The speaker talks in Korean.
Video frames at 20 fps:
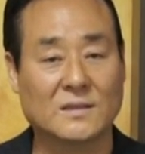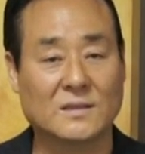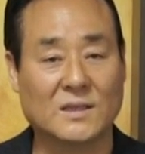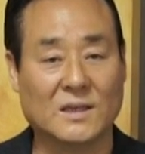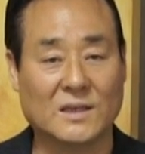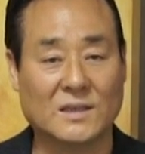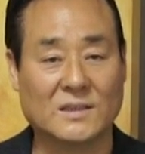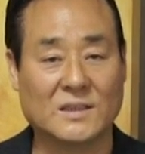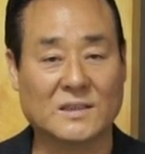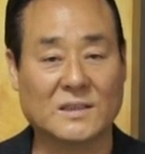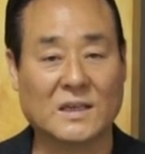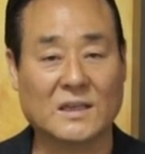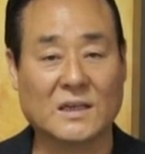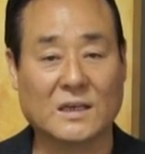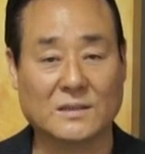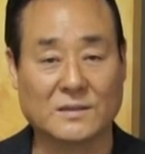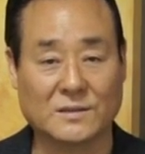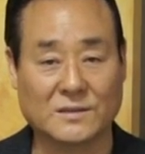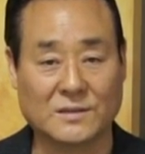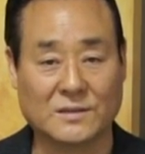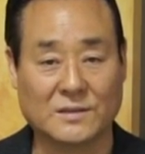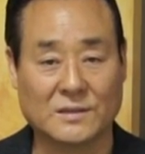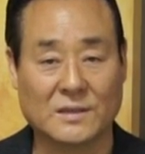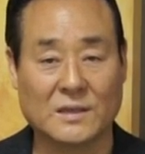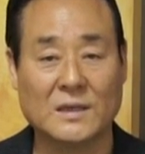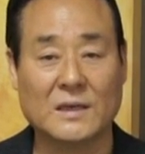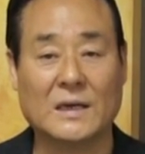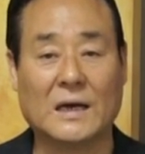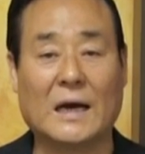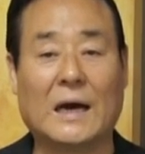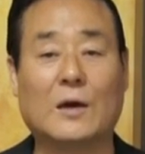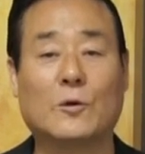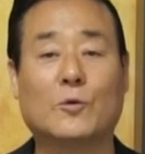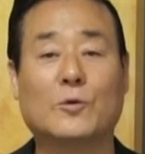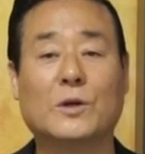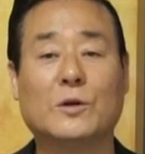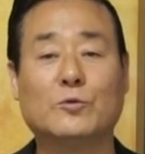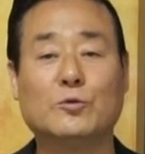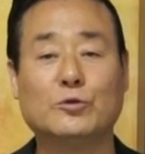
대제사장들은 아론의